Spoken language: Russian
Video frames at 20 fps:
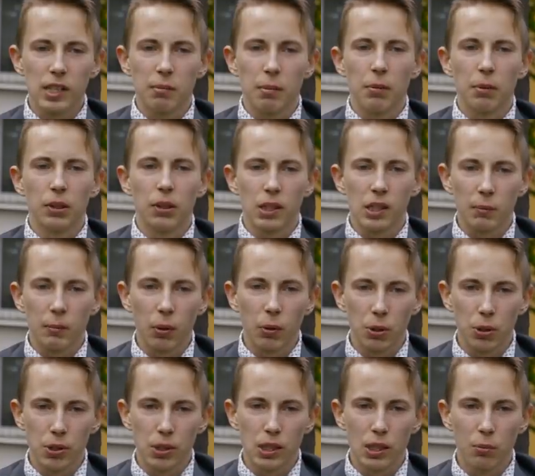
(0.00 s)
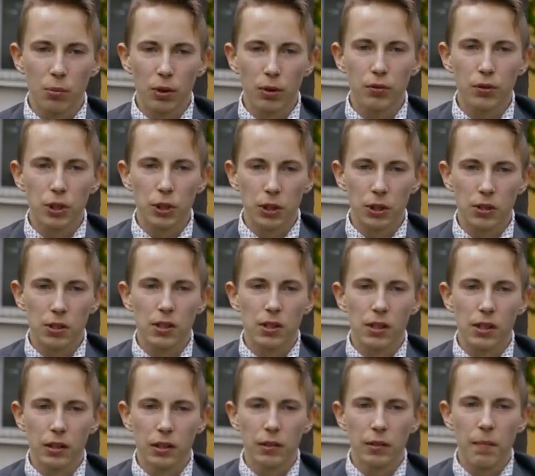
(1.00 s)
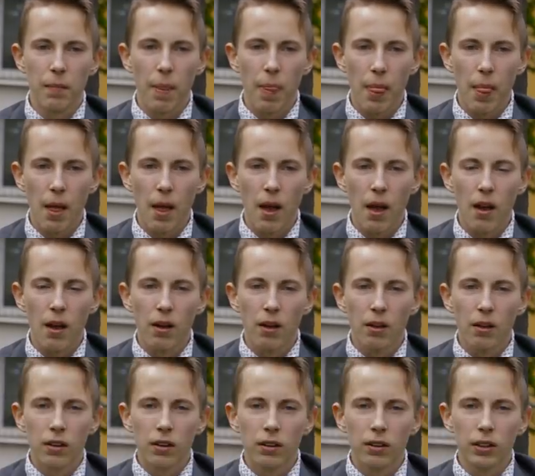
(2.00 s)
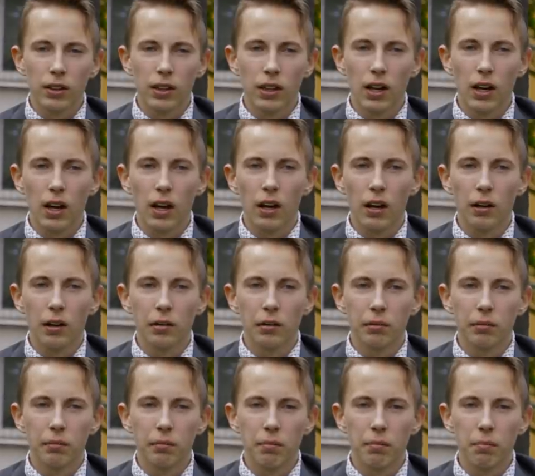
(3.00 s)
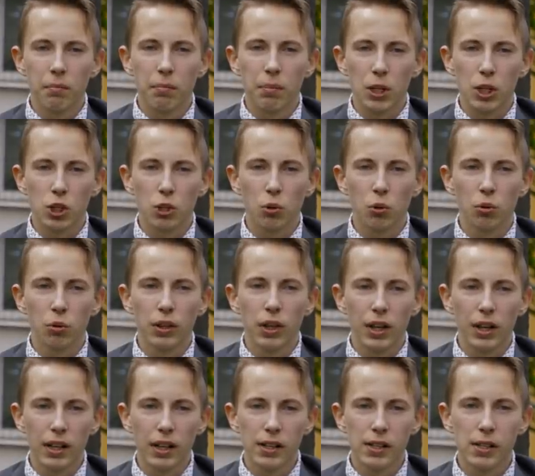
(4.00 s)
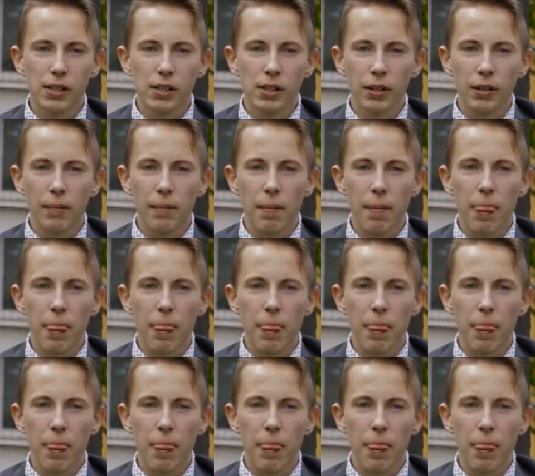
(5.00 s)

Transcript: я попытался покончить с собой в 14 лет. Я пошел на рельсы,